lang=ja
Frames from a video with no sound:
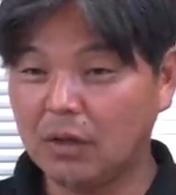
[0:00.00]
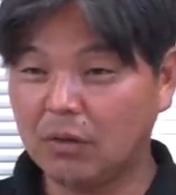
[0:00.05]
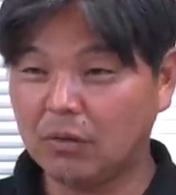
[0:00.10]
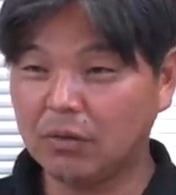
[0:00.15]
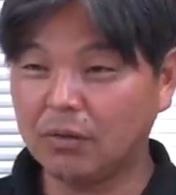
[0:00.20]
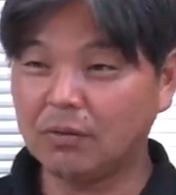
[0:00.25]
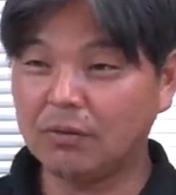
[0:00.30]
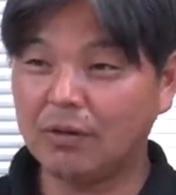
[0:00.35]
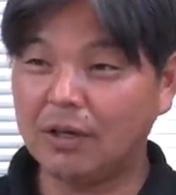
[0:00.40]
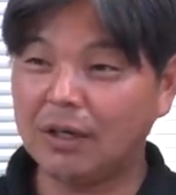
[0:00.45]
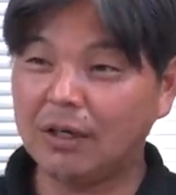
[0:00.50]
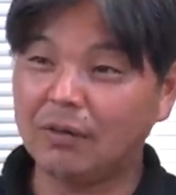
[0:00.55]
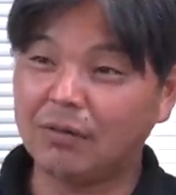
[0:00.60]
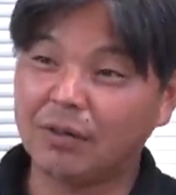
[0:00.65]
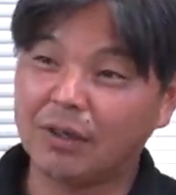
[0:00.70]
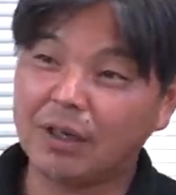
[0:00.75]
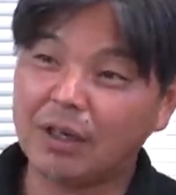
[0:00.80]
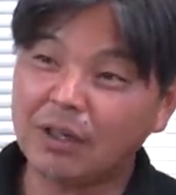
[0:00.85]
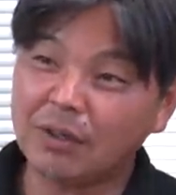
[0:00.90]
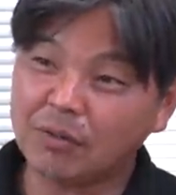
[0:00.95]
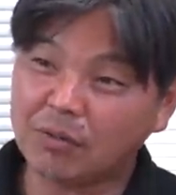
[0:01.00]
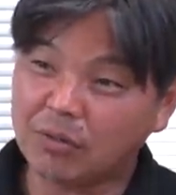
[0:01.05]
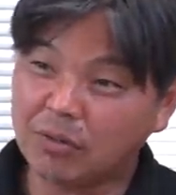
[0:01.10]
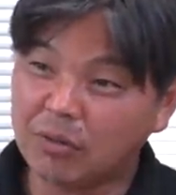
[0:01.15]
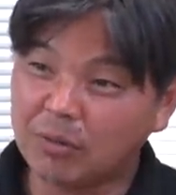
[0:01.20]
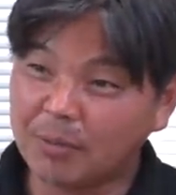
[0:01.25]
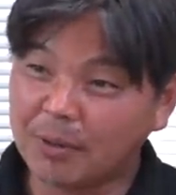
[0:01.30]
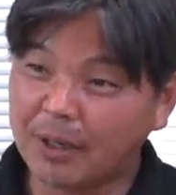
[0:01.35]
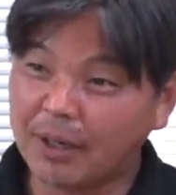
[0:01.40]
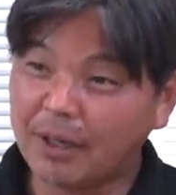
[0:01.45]
俺は俺らの
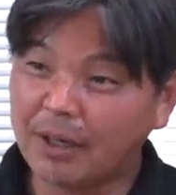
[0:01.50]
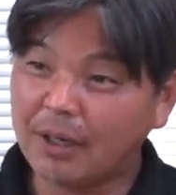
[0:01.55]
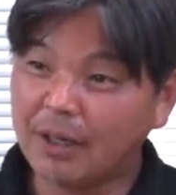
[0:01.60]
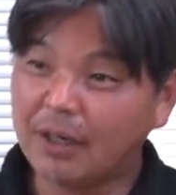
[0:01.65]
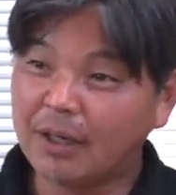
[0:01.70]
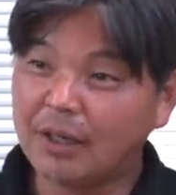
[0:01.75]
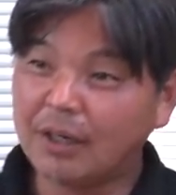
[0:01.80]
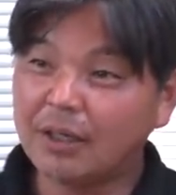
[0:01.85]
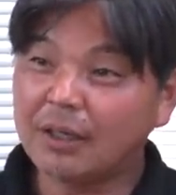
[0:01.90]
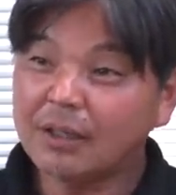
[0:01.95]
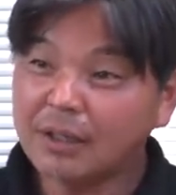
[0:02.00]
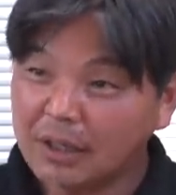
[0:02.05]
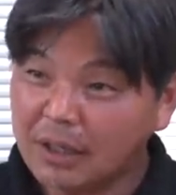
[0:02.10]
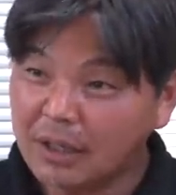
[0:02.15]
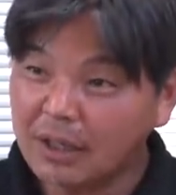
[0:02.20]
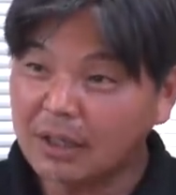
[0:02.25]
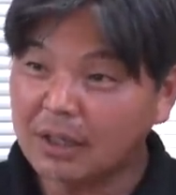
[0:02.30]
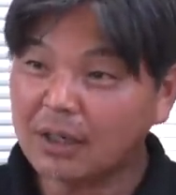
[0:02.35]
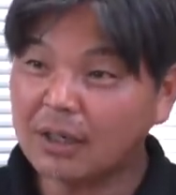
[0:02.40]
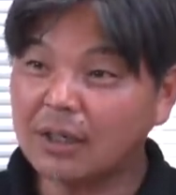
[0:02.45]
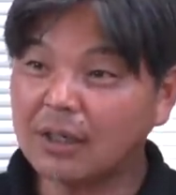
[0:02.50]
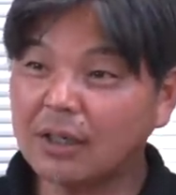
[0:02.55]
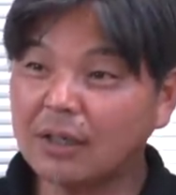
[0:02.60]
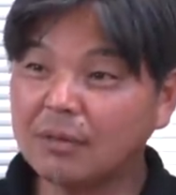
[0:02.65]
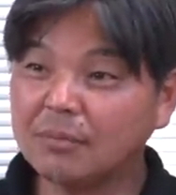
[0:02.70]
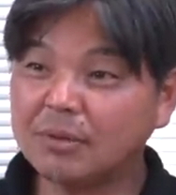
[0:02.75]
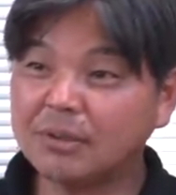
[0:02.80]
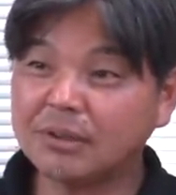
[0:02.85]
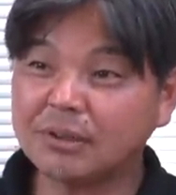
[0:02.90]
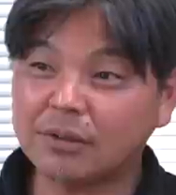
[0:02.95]
神戸ね
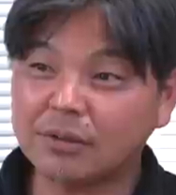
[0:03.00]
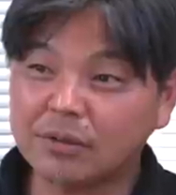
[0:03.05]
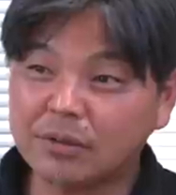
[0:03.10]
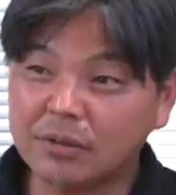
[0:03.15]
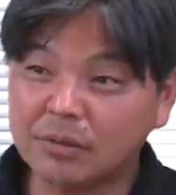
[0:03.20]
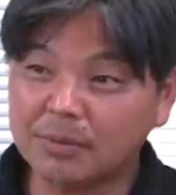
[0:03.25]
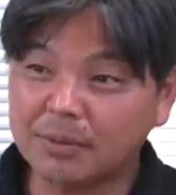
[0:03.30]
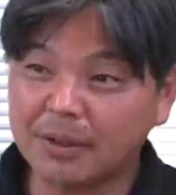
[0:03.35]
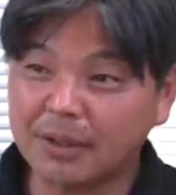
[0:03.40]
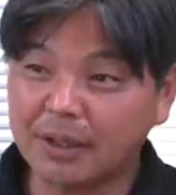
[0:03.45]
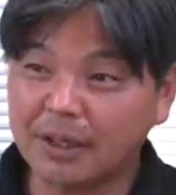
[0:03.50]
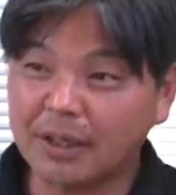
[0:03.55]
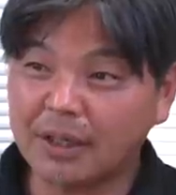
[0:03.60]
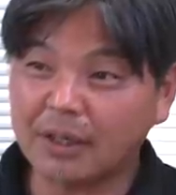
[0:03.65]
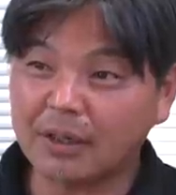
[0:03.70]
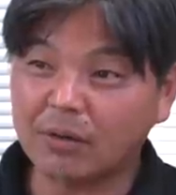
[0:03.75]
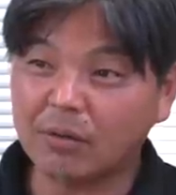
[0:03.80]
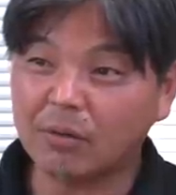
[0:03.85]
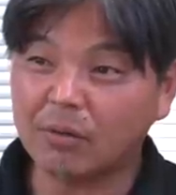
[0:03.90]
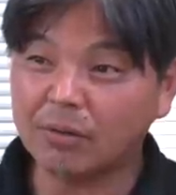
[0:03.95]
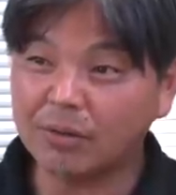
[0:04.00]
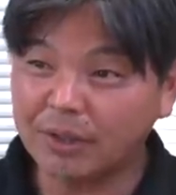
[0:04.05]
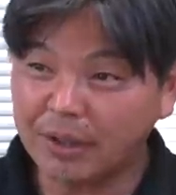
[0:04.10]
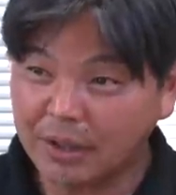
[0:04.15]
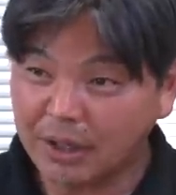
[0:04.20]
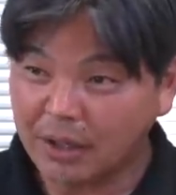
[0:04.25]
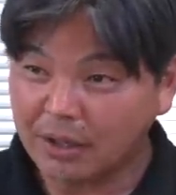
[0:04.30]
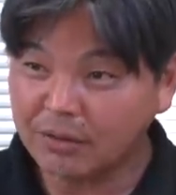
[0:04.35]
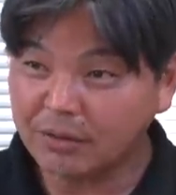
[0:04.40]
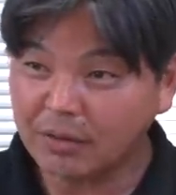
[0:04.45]
ヴィッセル神戸でここで
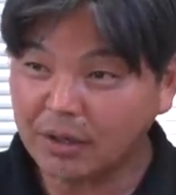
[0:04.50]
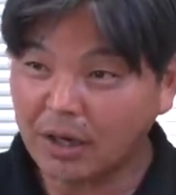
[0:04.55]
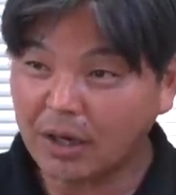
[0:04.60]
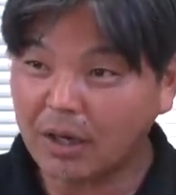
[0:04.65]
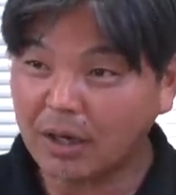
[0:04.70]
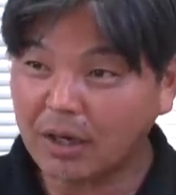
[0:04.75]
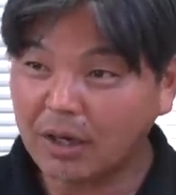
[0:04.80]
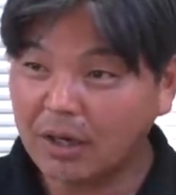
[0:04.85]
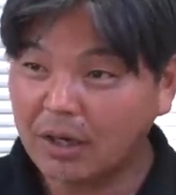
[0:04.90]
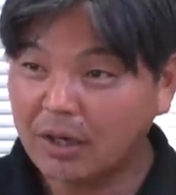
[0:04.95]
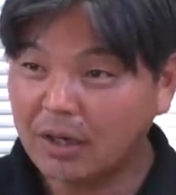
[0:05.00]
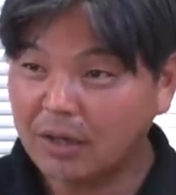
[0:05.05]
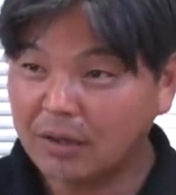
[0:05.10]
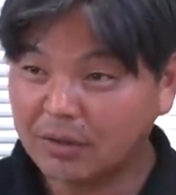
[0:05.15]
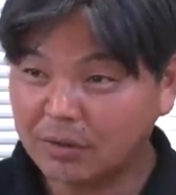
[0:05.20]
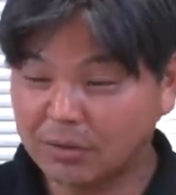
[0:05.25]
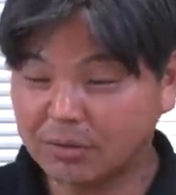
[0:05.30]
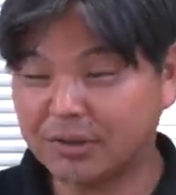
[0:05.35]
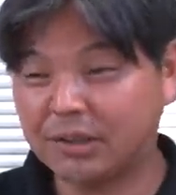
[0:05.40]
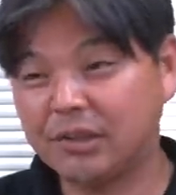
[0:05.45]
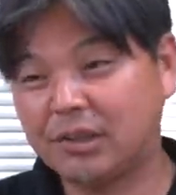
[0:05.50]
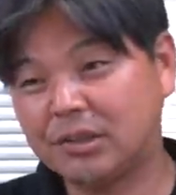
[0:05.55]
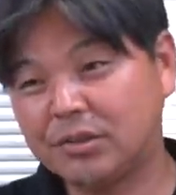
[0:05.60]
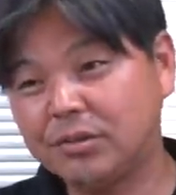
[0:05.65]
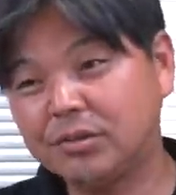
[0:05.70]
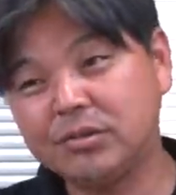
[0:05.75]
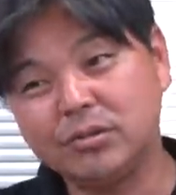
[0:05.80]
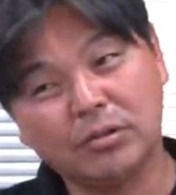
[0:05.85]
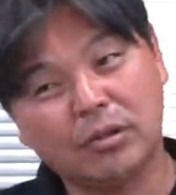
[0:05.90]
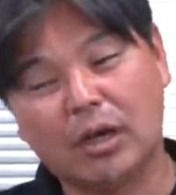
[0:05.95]
やるのが当然で
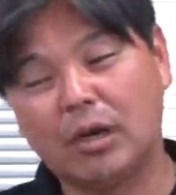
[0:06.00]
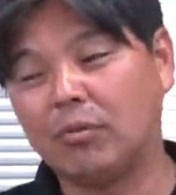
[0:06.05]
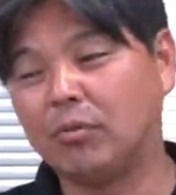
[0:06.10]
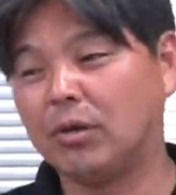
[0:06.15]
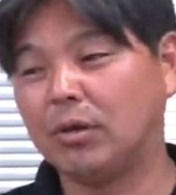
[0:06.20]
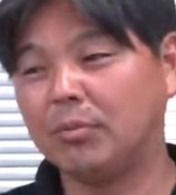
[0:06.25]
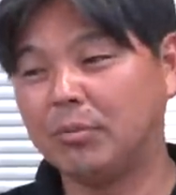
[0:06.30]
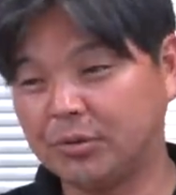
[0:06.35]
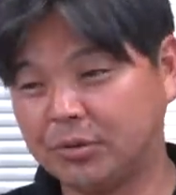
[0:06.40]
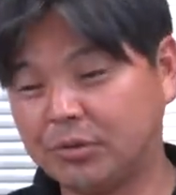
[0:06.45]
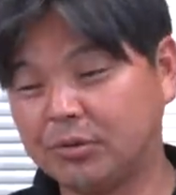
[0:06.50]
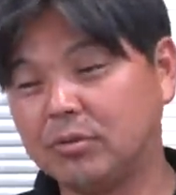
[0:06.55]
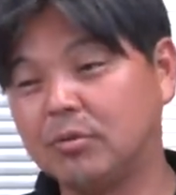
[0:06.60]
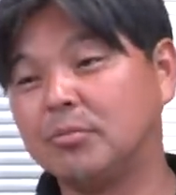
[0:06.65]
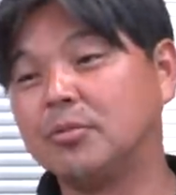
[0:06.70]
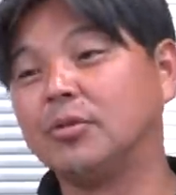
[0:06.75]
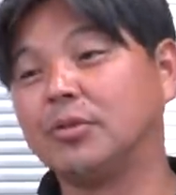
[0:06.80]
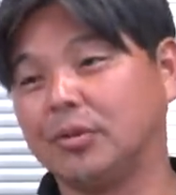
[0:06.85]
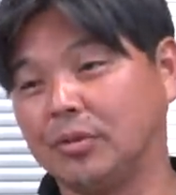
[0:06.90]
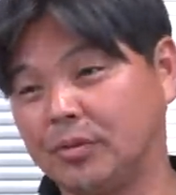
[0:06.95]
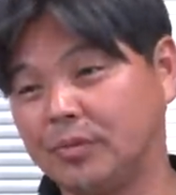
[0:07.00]
しょっていうのは俺もそう思うよ、